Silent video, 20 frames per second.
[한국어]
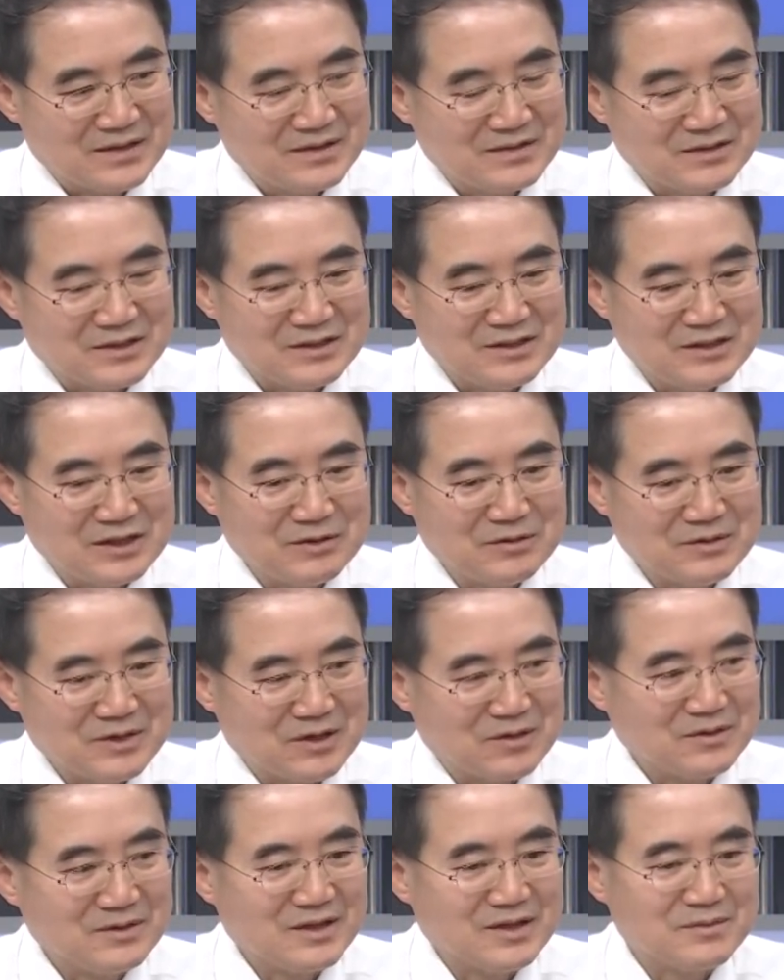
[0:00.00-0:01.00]
근데 음. 이대로
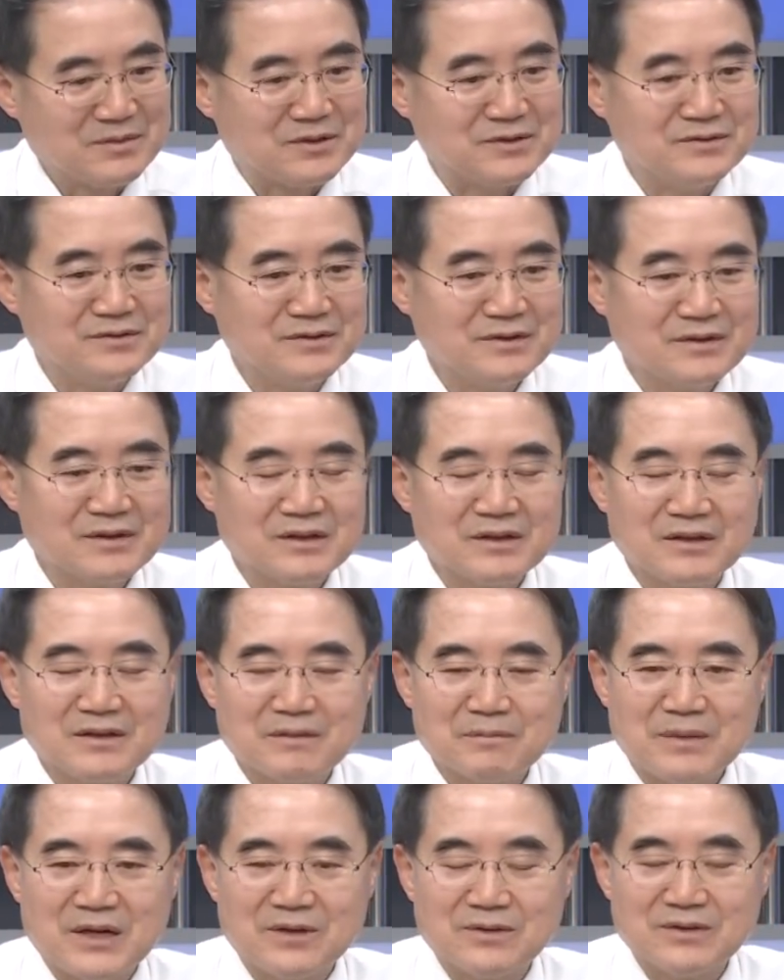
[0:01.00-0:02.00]
나온다면
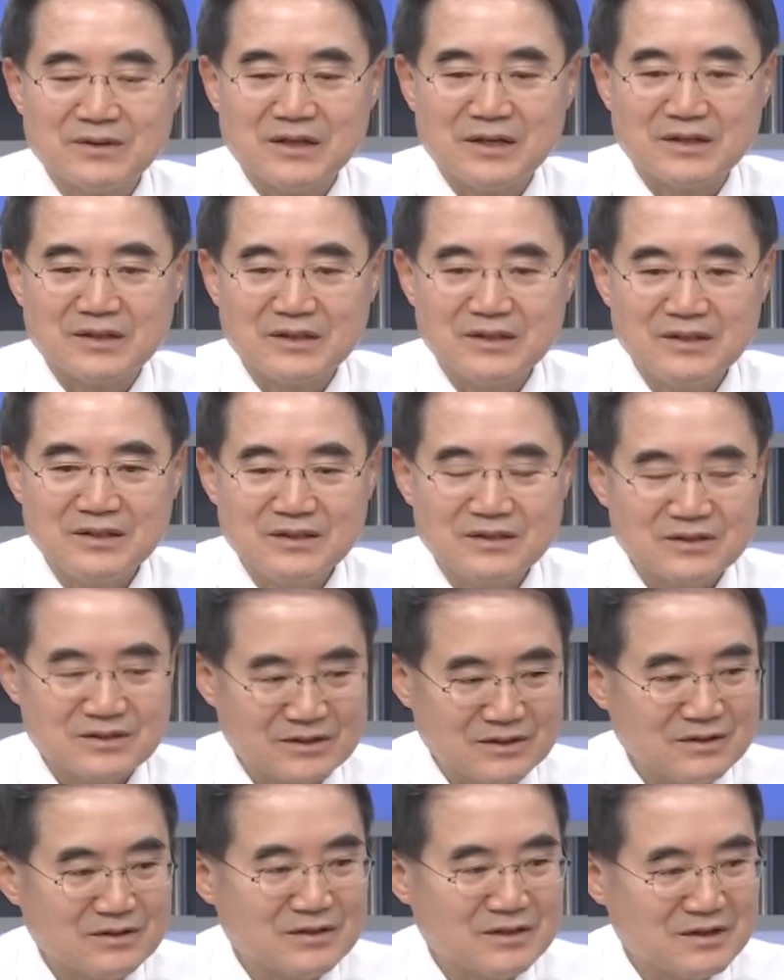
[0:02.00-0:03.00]
하울 의장이
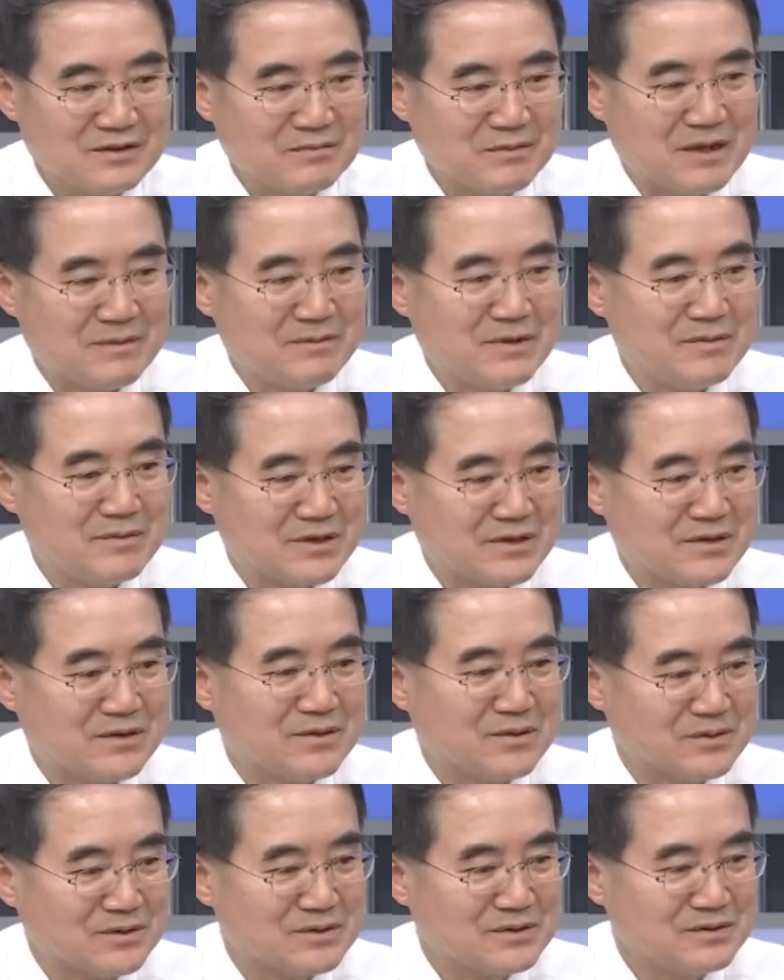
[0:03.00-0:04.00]
진짜 매파
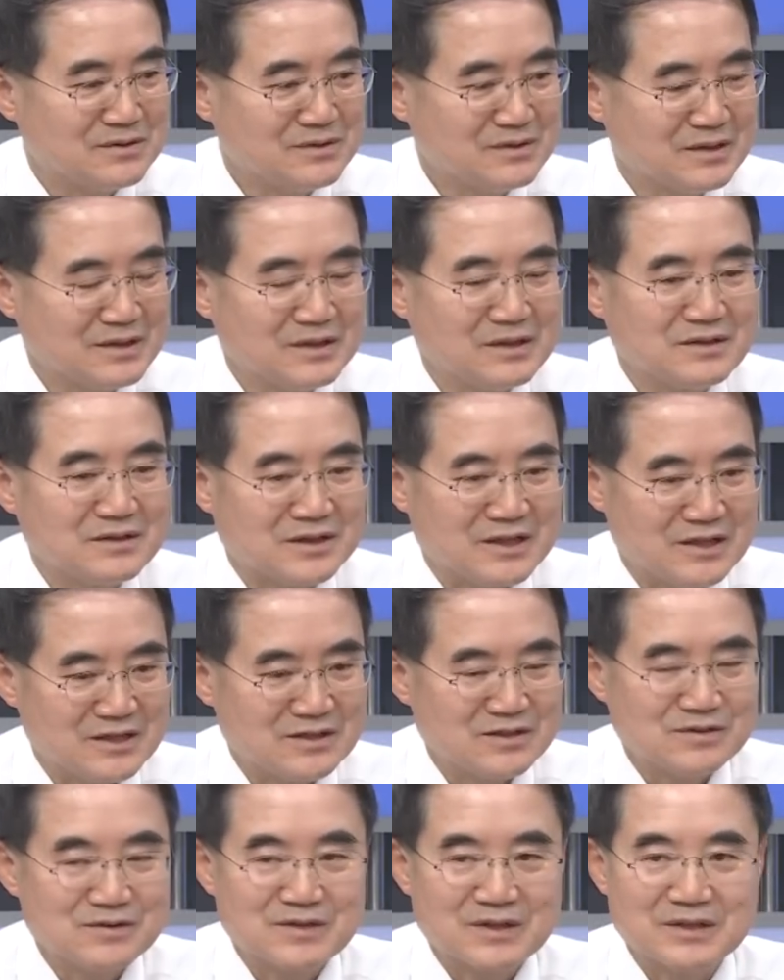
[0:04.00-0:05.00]
발언한 것은
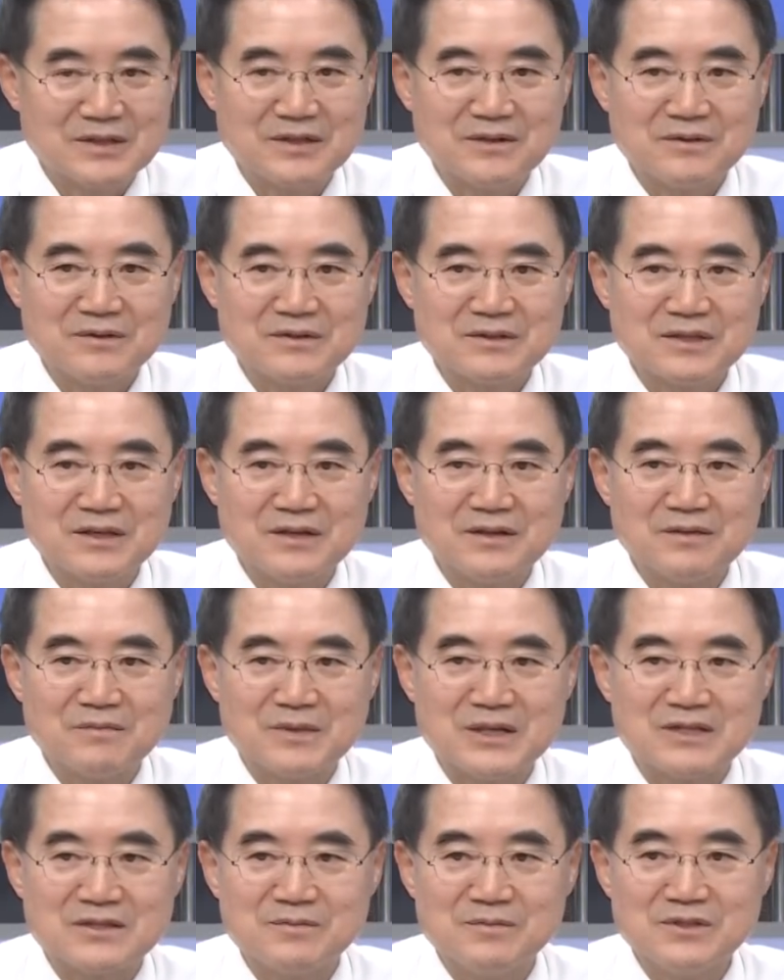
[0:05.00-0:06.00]
대실수가 될 것이다 하는
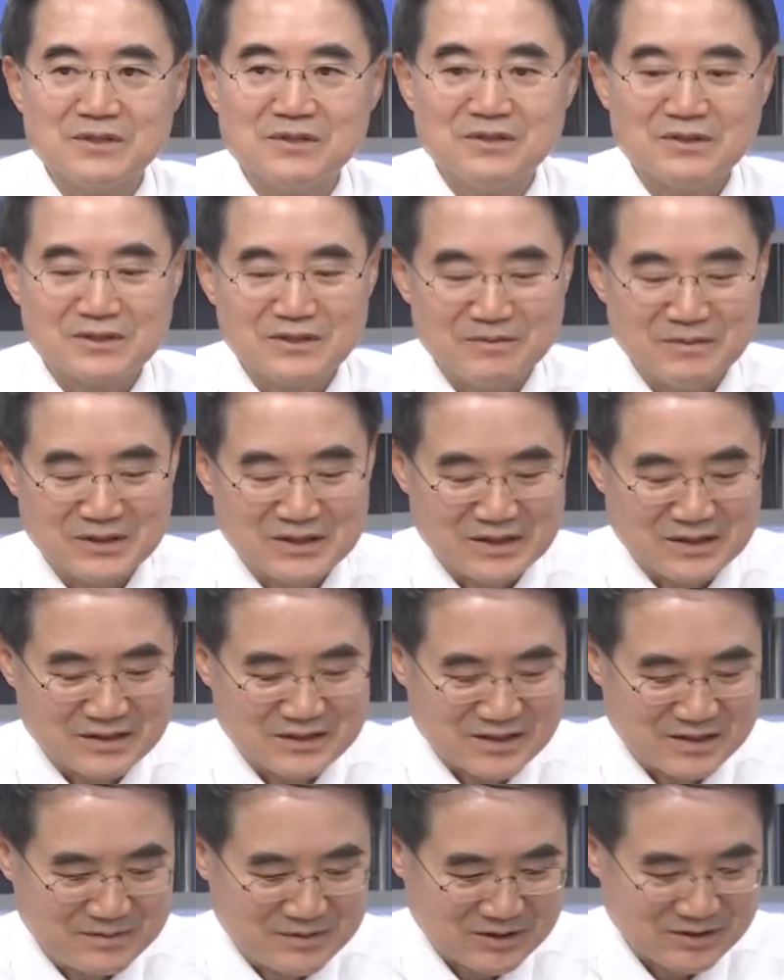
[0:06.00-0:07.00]
말씀을 드렸습니다.
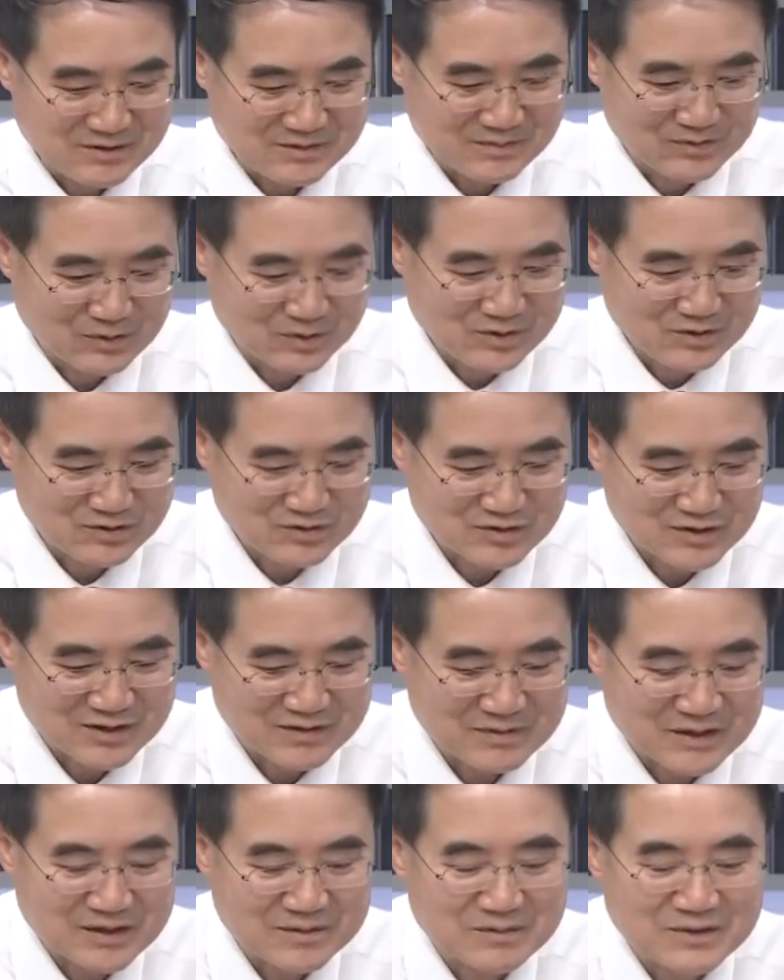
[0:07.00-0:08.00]
자막을 좀
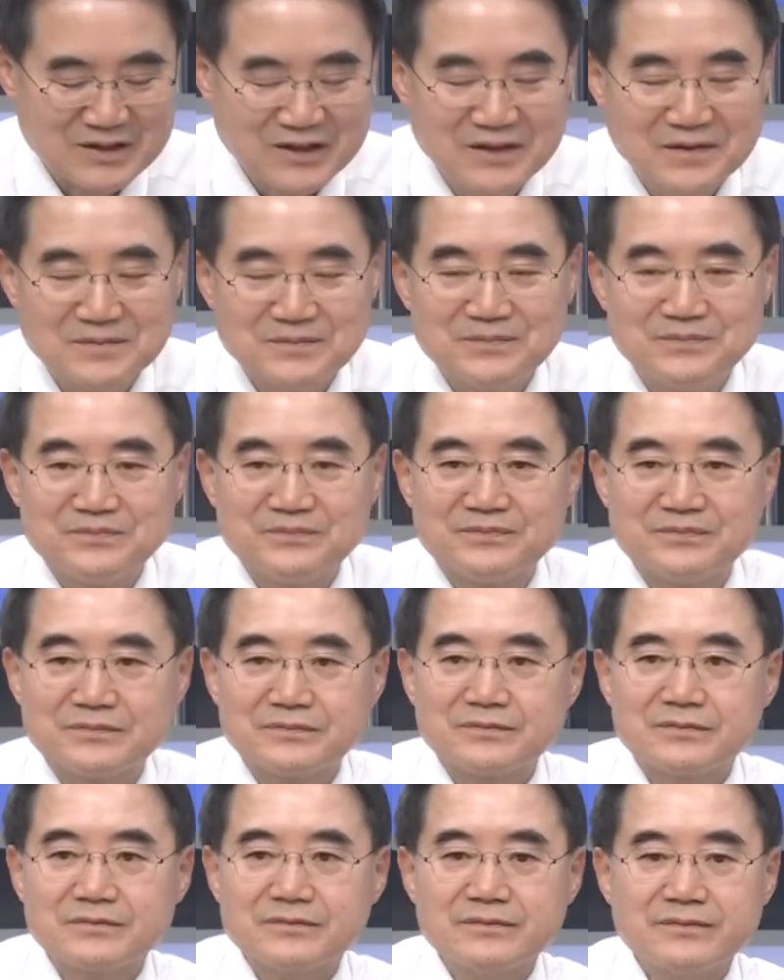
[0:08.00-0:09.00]
돌려주시기 바랍니다.
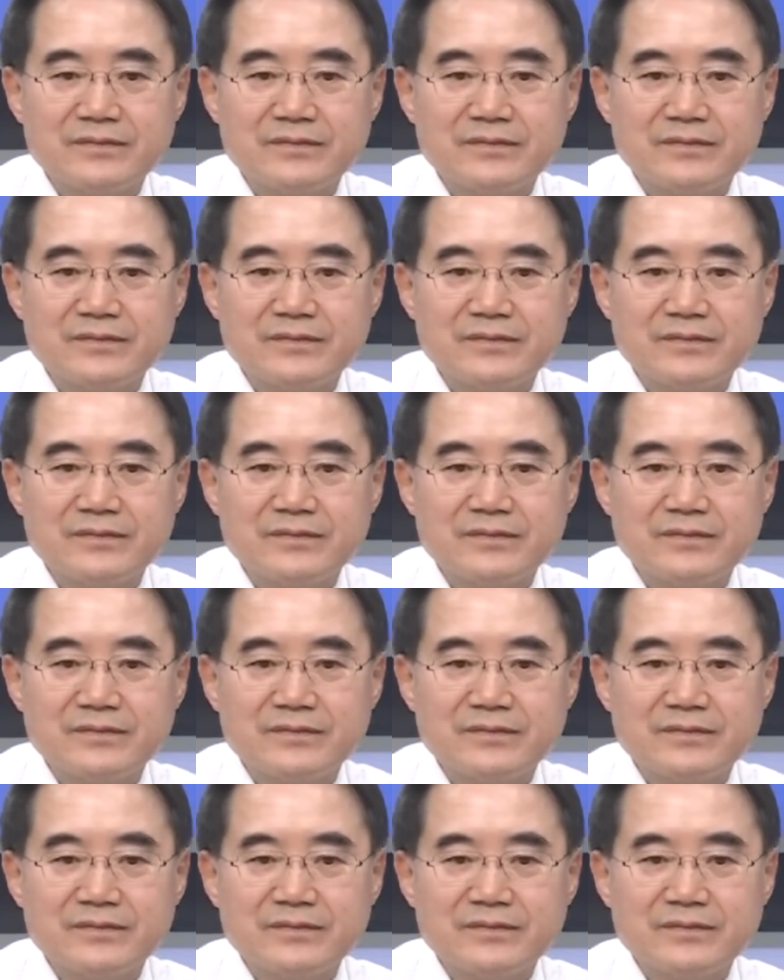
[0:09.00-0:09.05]
예.